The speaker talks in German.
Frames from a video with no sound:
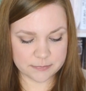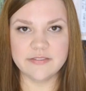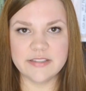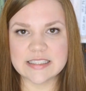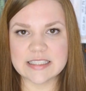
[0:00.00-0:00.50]

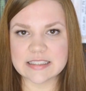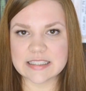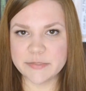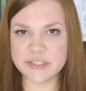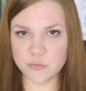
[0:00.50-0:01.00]
Wie gesagt, das
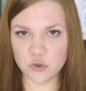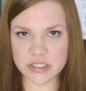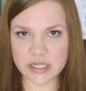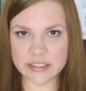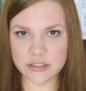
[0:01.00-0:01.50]
habe ich dem
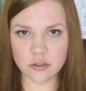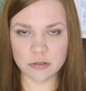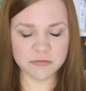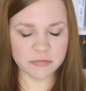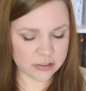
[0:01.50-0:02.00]
Urteil
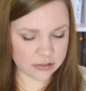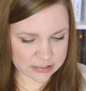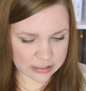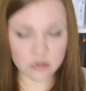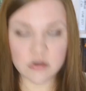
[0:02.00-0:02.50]
entnommen,
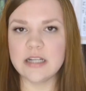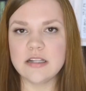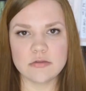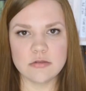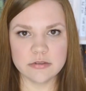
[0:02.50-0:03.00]
ist auch
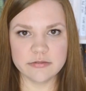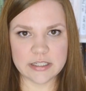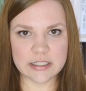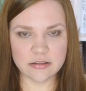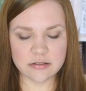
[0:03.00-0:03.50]
alles unten
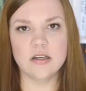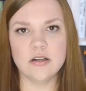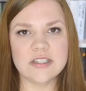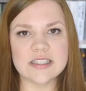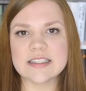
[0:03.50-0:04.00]
verlinkt.
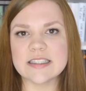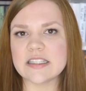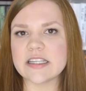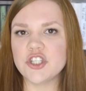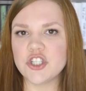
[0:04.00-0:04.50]
Und das
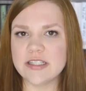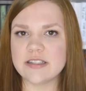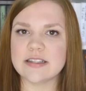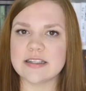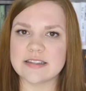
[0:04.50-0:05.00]
Gericht
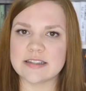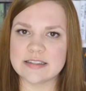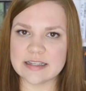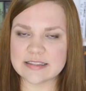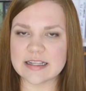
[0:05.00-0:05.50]
entschied, dass
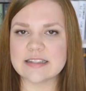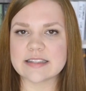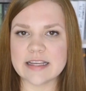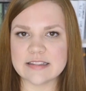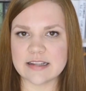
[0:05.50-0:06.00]
das als
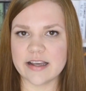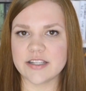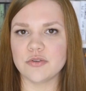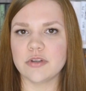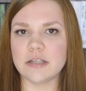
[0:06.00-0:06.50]

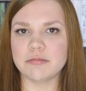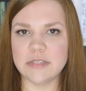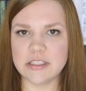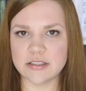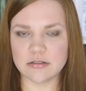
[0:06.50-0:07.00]
Kennzeichnung eben
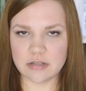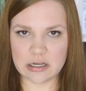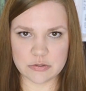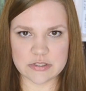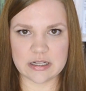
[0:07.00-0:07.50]
nicht
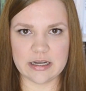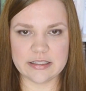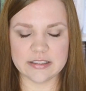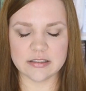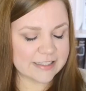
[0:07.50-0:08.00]

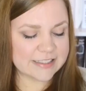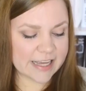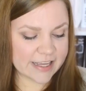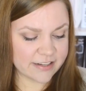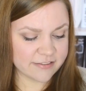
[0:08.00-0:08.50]
ausreicht. Der
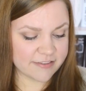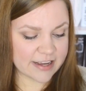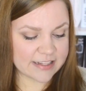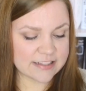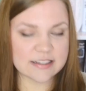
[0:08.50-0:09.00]

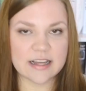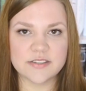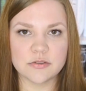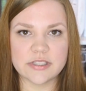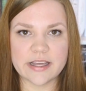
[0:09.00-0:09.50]
Hinweis,
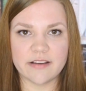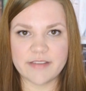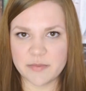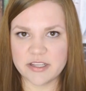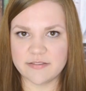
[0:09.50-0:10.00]
also der
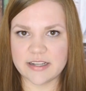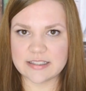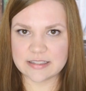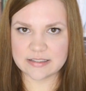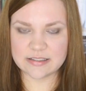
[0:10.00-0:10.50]
Werbehinweis,
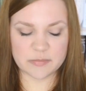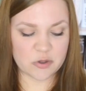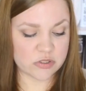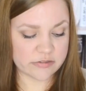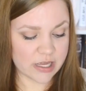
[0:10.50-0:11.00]
dass dieser
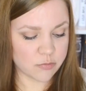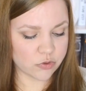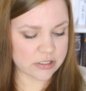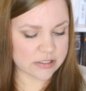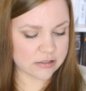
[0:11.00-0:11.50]
Post Werbung
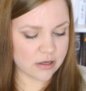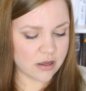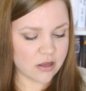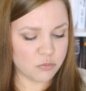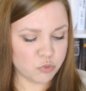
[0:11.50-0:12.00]
ist,
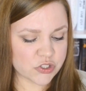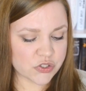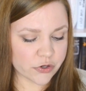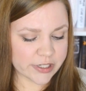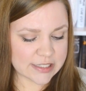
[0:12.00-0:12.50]
muss
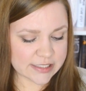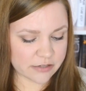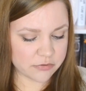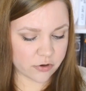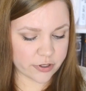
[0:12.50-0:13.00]
deutlich
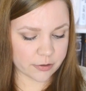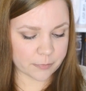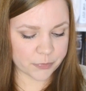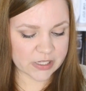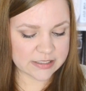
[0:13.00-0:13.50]

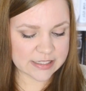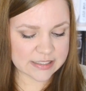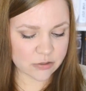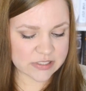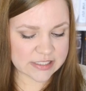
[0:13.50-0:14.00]
erfolgen, dass
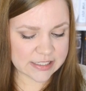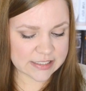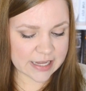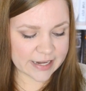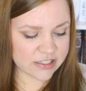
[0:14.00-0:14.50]
aus
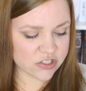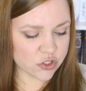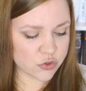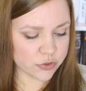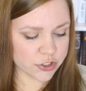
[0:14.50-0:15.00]
Sicht eines
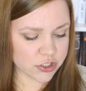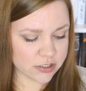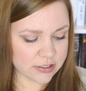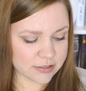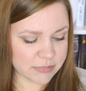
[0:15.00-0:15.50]

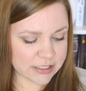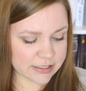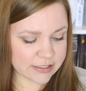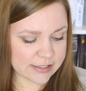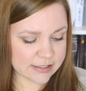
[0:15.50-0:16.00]
durchschnittlichen
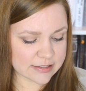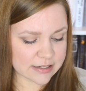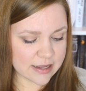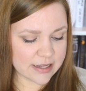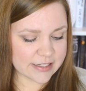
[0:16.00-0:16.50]
Mitglieds
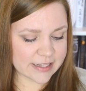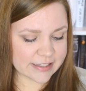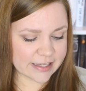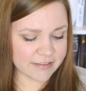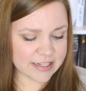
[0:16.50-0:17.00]
der
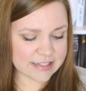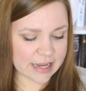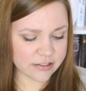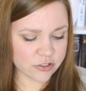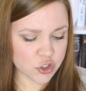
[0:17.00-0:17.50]
jeweils
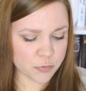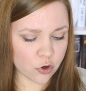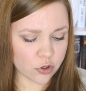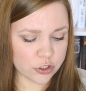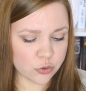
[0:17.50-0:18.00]

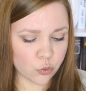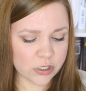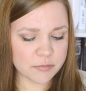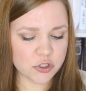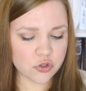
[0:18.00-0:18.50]
angesprochenen
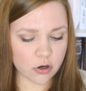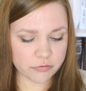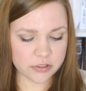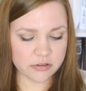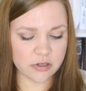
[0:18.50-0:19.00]
oder
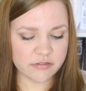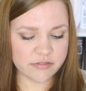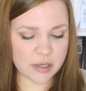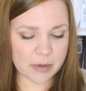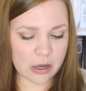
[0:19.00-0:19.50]
betroffenen
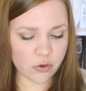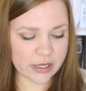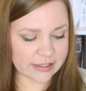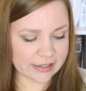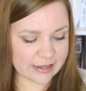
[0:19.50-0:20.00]

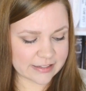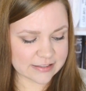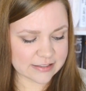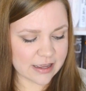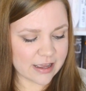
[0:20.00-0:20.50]

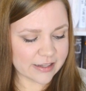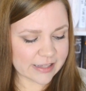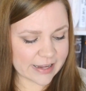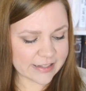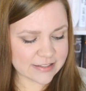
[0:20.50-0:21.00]
Verbraucherkreises
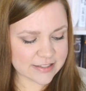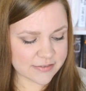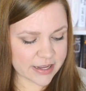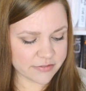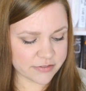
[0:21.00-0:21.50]
kein
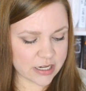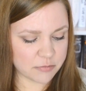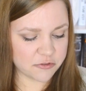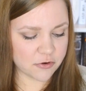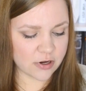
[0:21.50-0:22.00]
Zweifel am
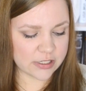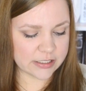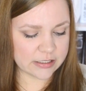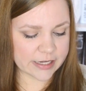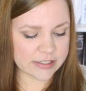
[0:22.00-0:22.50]

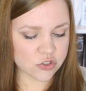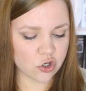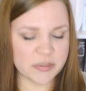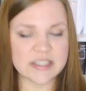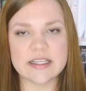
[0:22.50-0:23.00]
Vorliegen eines
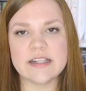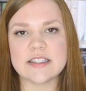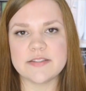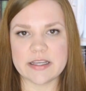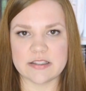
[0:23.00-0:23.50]
kommerziellen
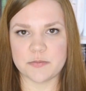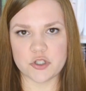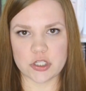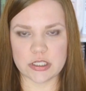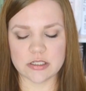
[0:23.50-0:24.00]
Zweckes
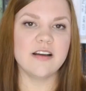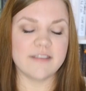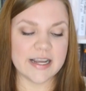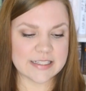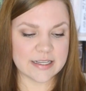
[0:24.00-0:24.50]
besteht.
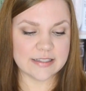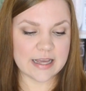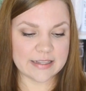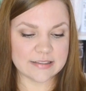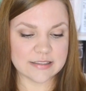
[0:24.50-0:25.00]
Weiterhin
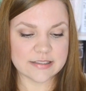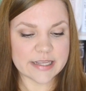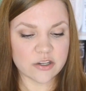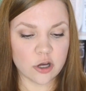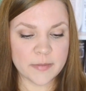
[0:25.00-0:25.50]
heißt es,
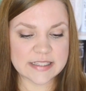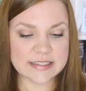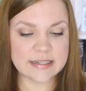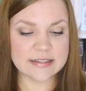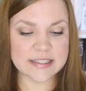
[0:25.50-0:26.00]
der
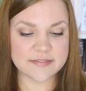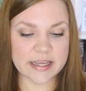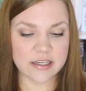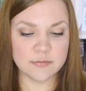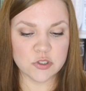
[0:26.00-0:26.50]
kommerzielle
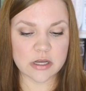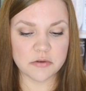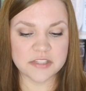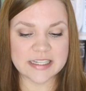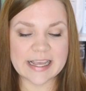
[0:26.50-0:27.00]
Zweck muss
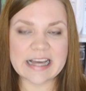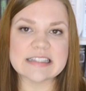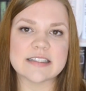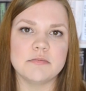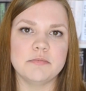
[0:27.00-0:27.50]
auf den
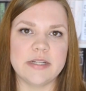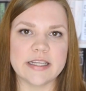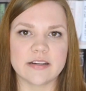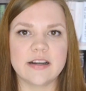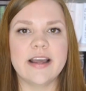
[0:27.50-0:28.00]
ersten
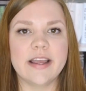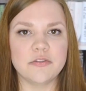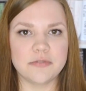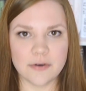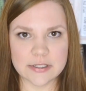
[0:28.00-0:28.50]
Blick
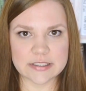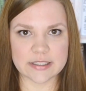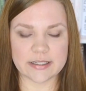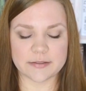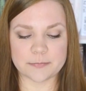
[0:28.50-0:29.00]

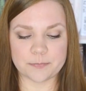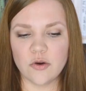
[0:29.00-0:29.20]
hervortreten.